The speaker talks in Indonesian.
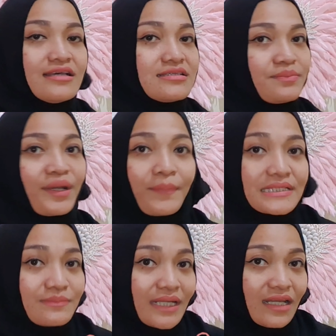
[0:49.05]
Sebenarnya
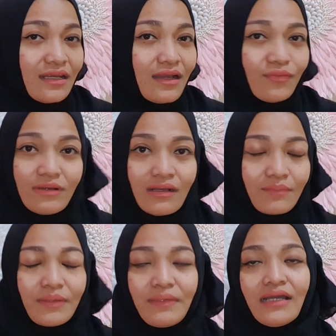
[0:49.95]
Pasmina ini aku udah
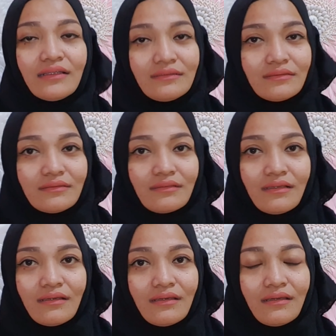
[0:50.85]
lama banget
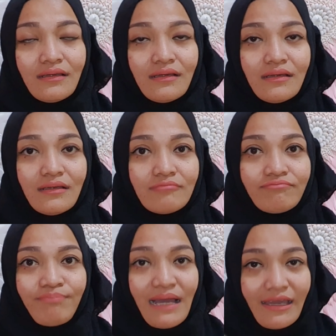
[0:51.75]
uh,
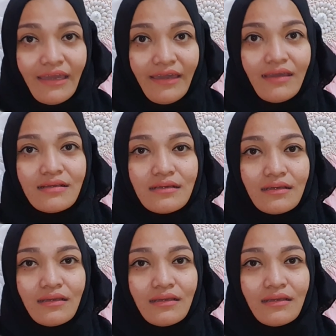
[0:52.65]
pakai